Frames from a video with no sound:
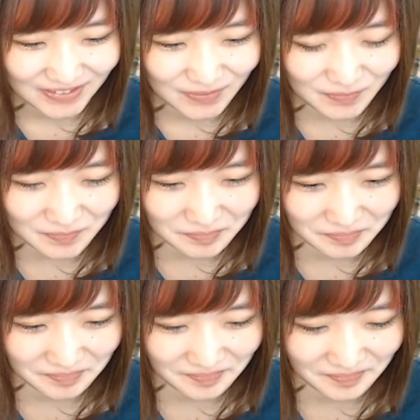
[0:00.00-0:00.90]

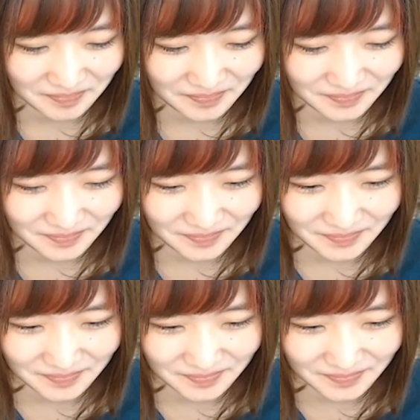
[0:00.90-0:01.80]
う
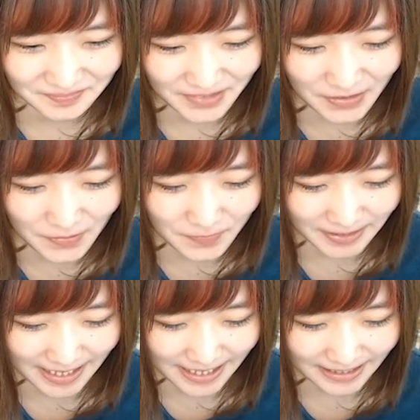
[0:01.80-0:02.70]
ん4
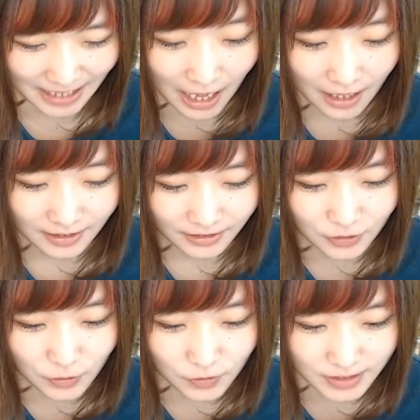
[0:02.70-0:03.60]
体あ
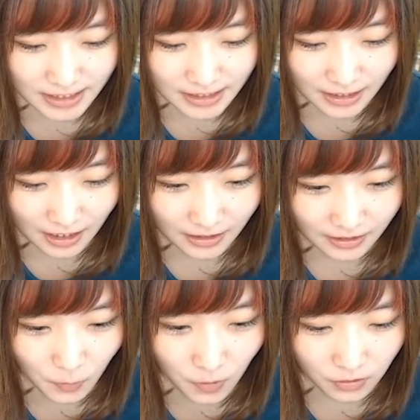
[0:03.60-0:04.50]
究極進化
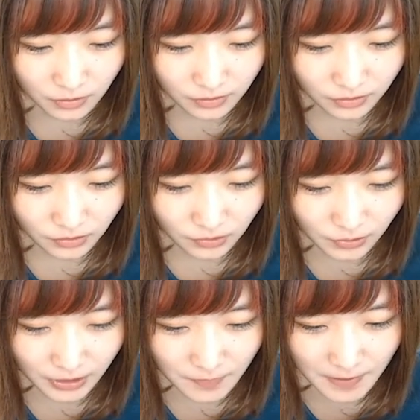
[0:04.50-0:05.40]
お
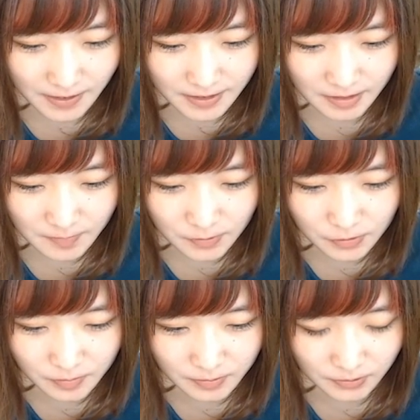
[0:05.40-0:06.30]
これは
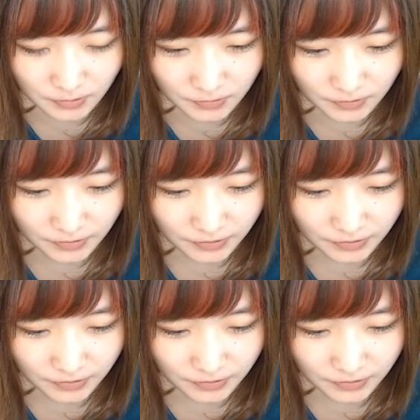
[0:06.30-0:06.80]
サモンズボード